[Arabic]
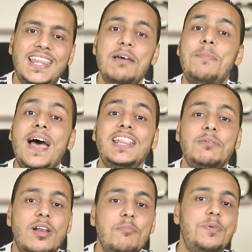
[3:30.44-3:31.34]
كده بعد
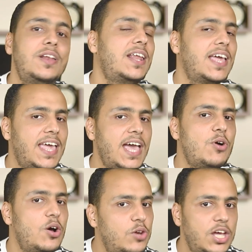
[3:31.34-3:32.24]
ما ربنا نجاه
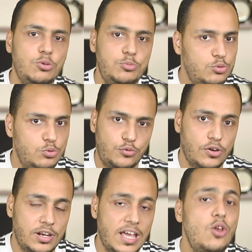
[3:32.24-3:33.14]
واولاده من
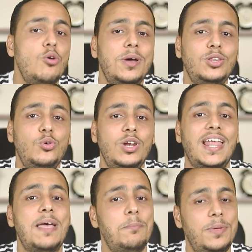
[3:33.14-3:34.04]
الطوفان هل هم دول
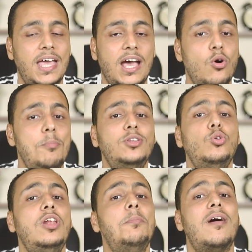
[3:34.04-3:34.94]
الانبياء او هم
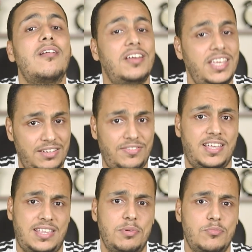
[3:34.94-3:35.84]
دول البارين في
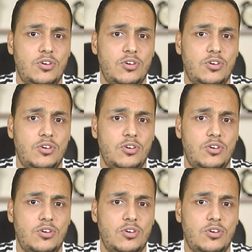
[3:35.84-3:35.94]
الكتاب